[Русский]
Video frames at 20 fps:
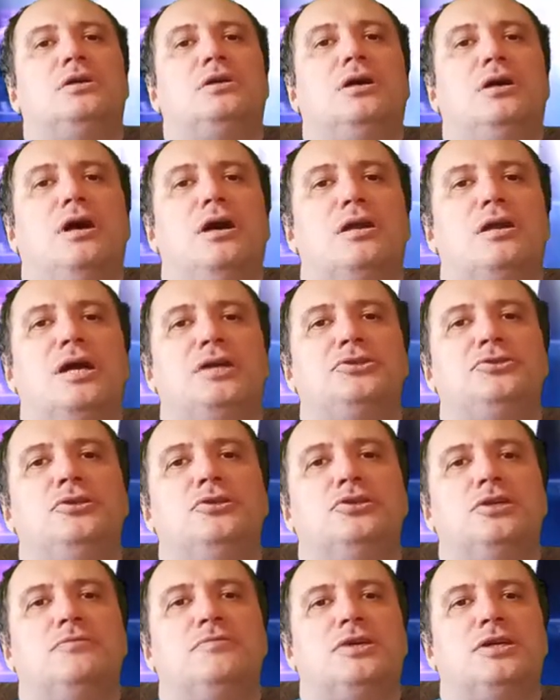А
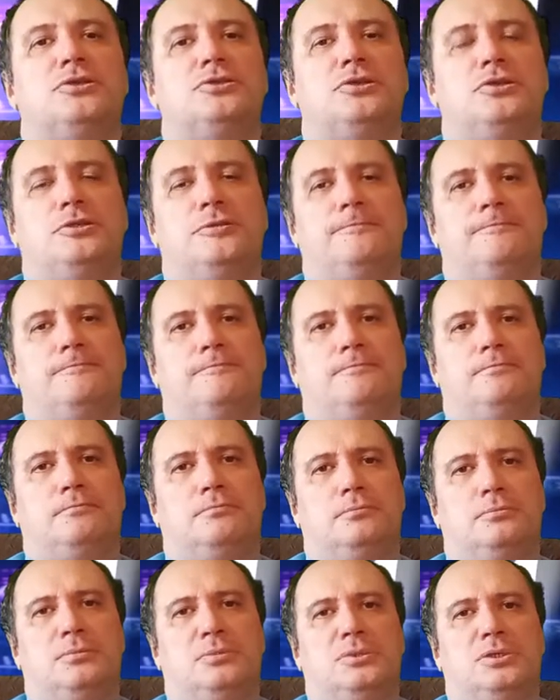разница в разы.
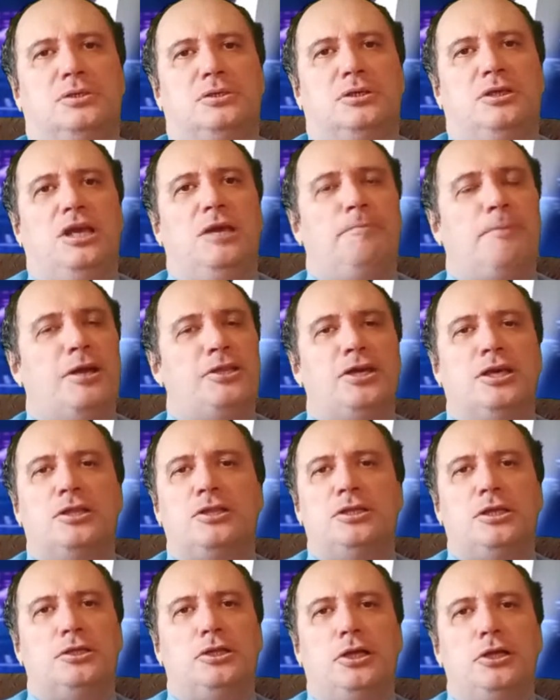И
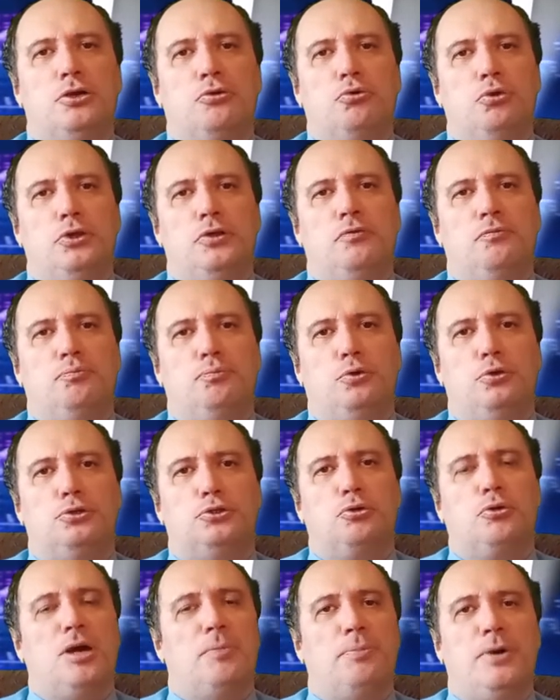понятно, далеко не в
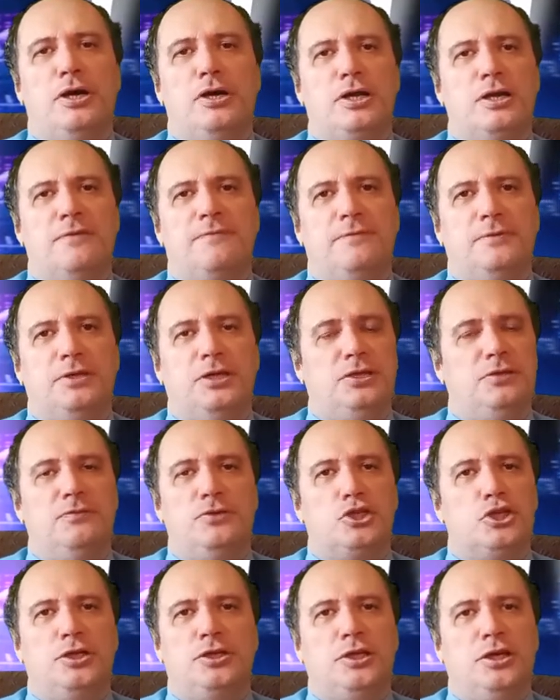пользу КПРФ и
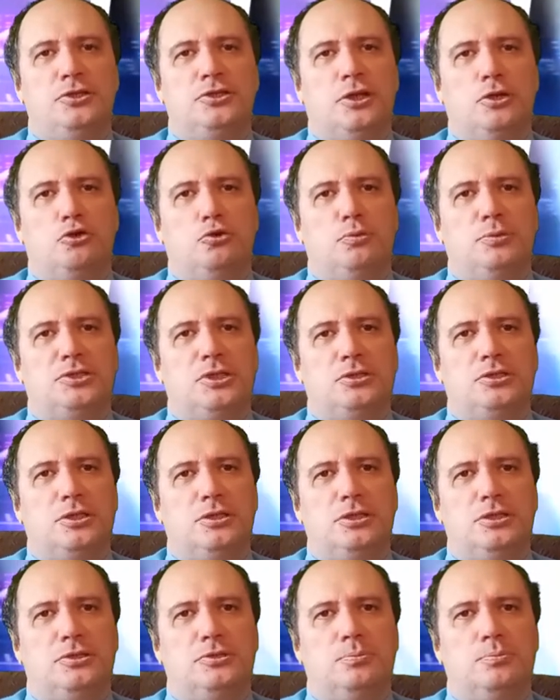движения за новый
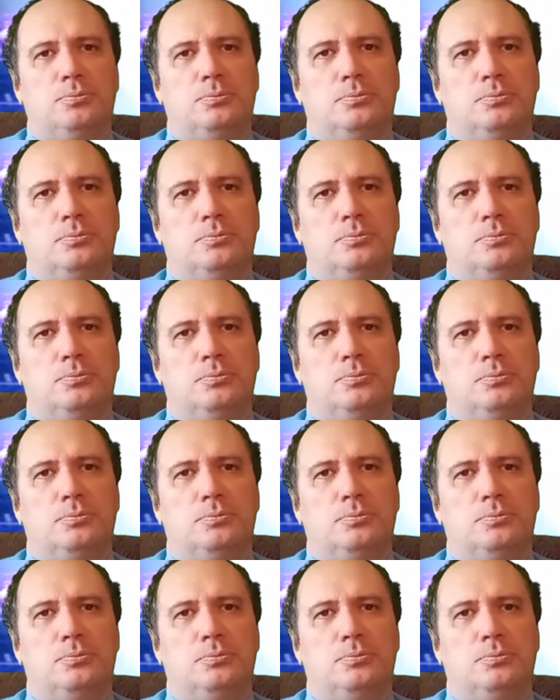социализм.